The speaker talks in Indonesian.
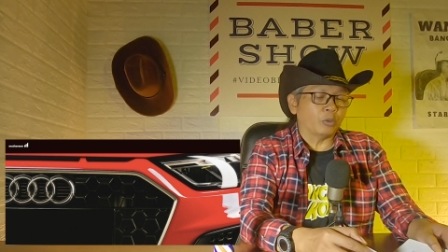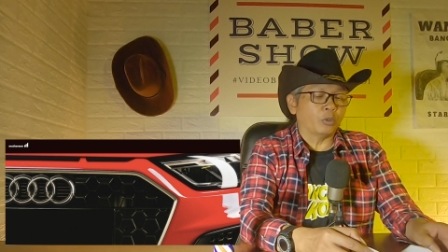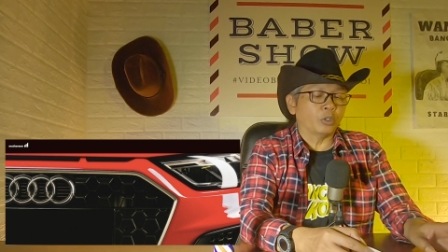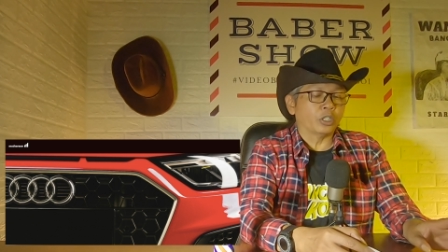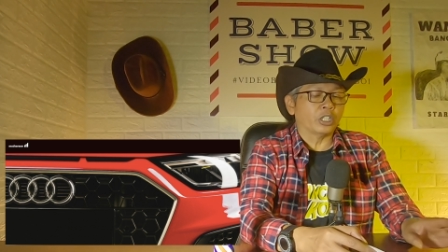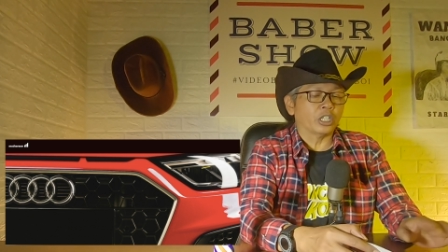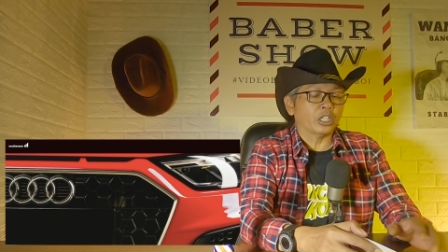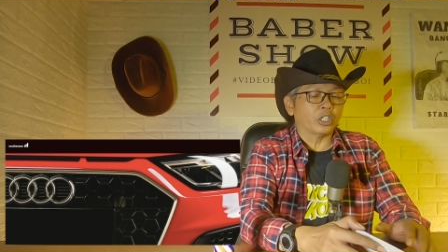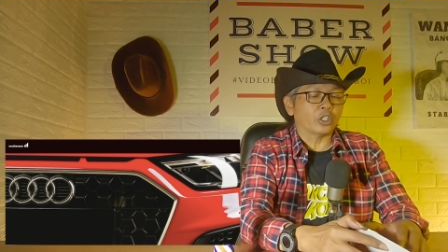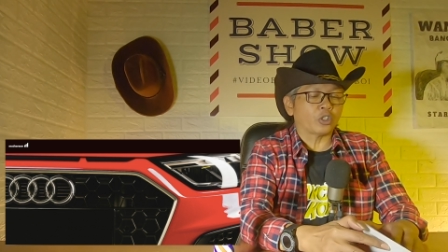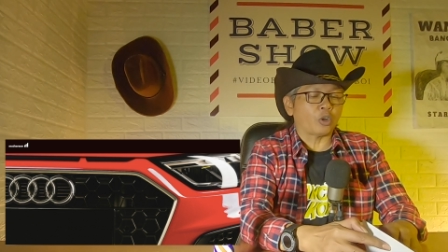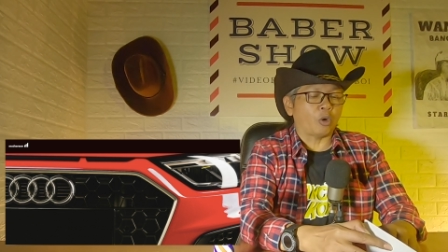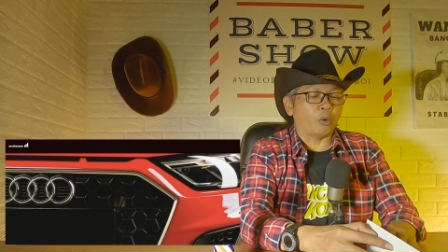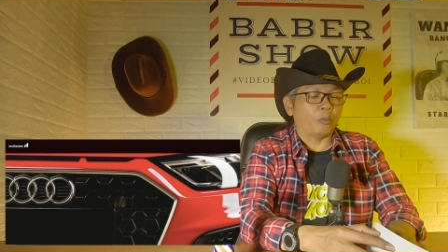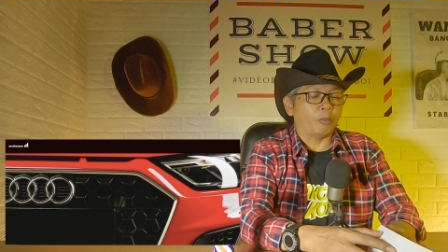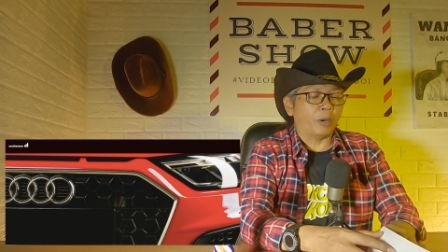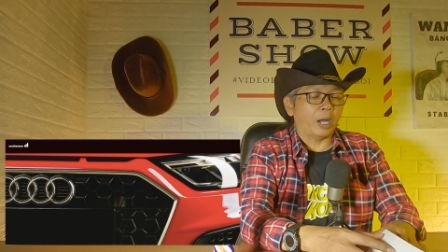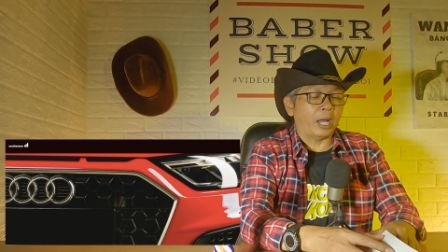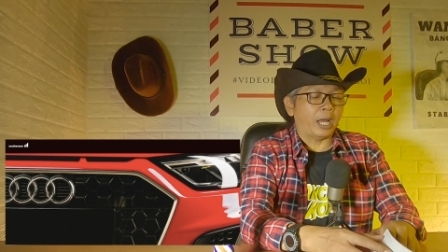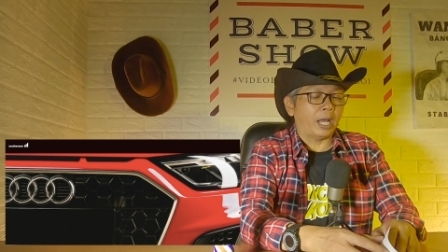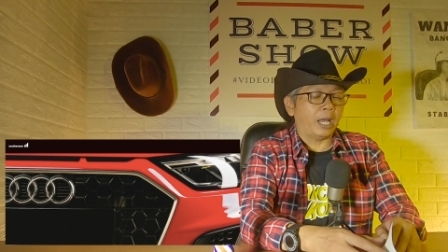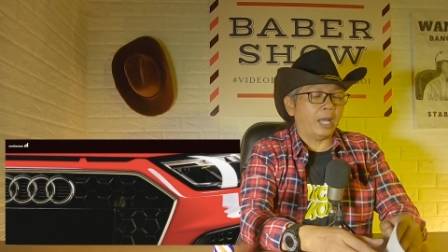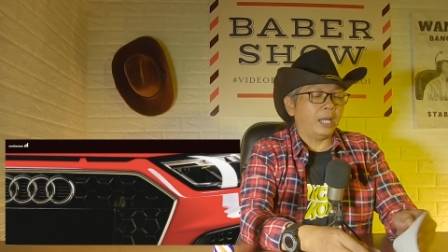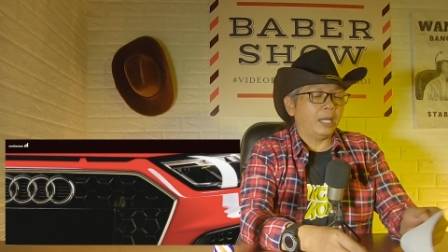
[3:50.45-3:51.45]
uji
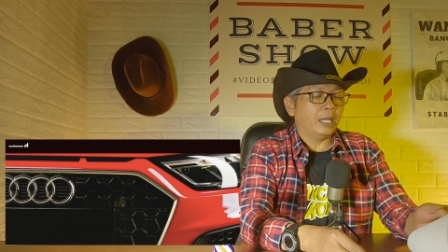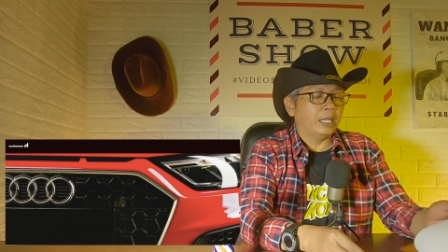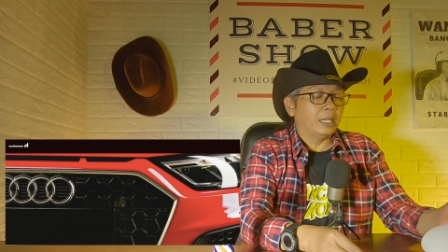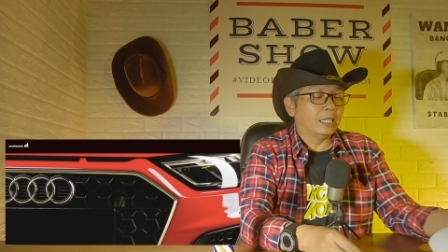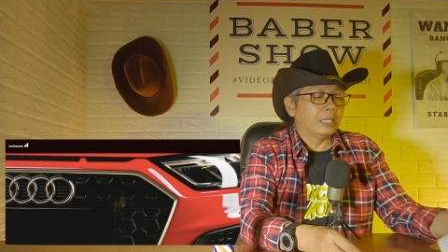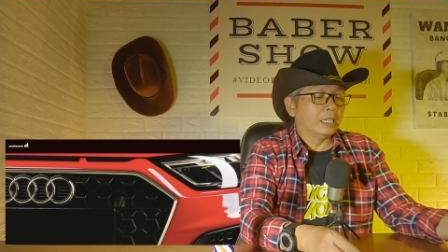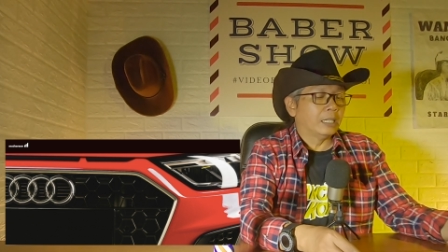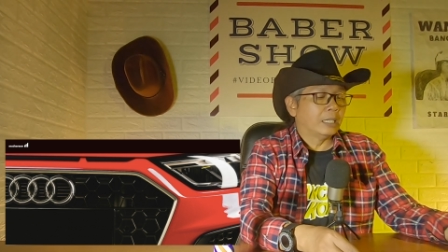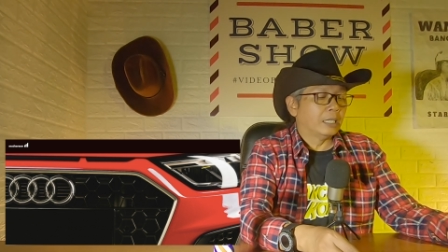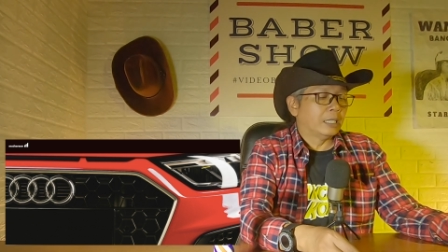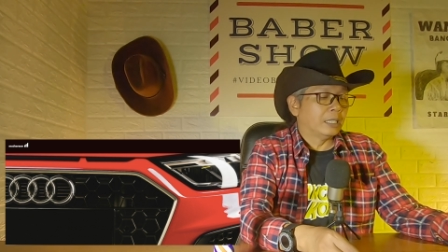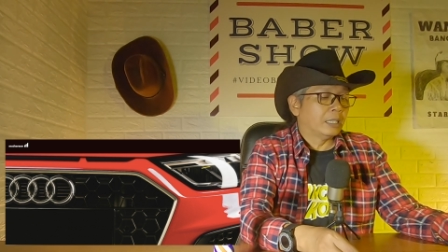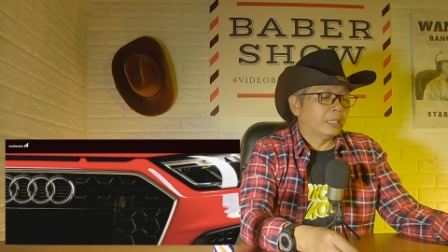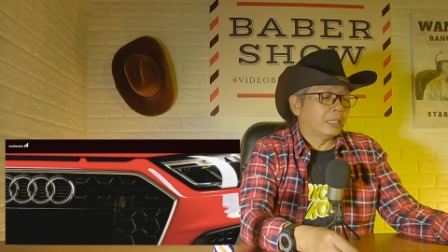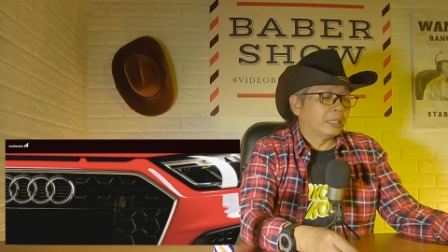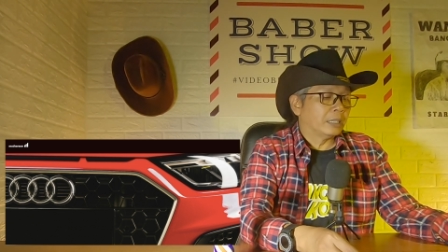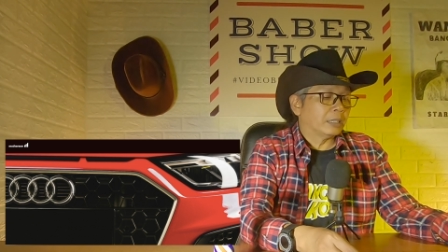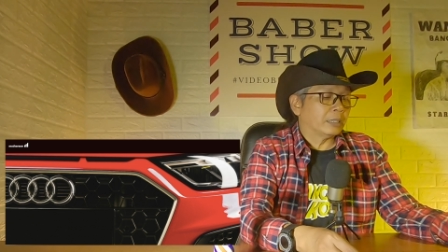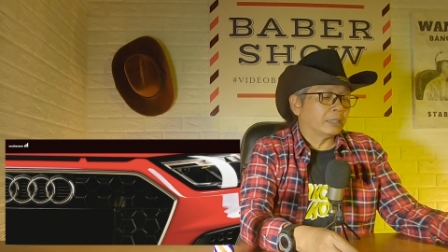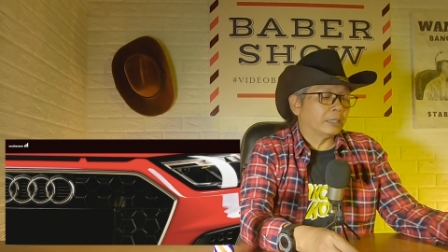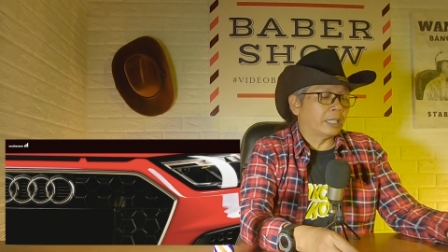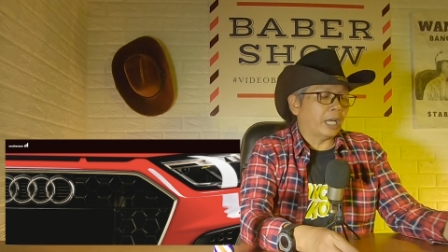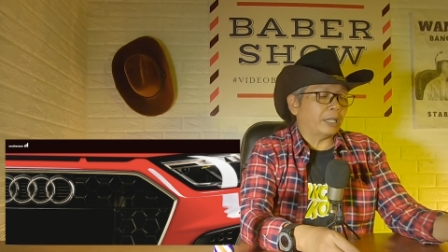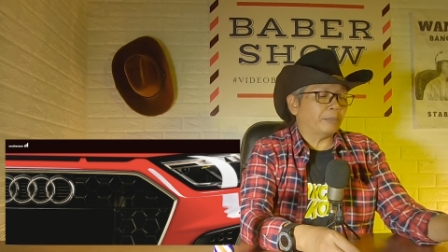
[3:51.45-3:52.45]
coba
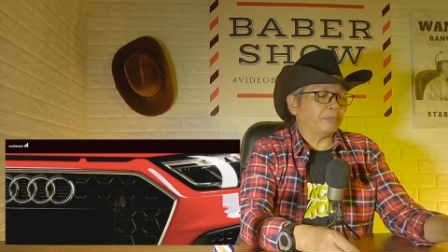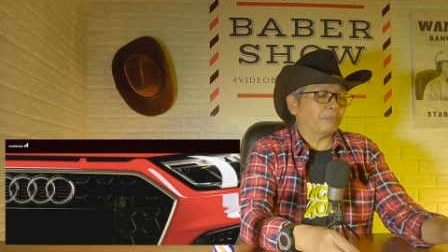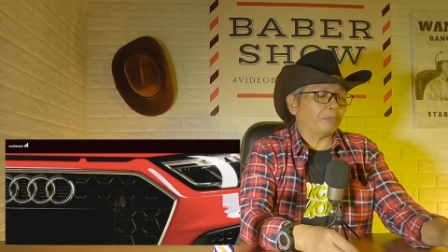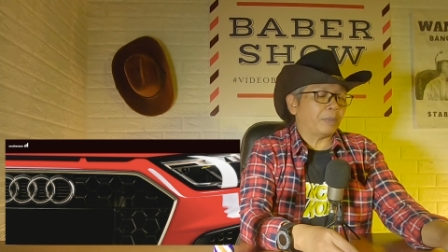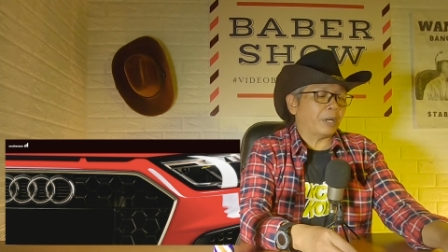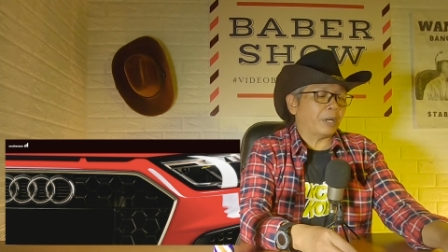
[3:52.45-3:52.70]
dan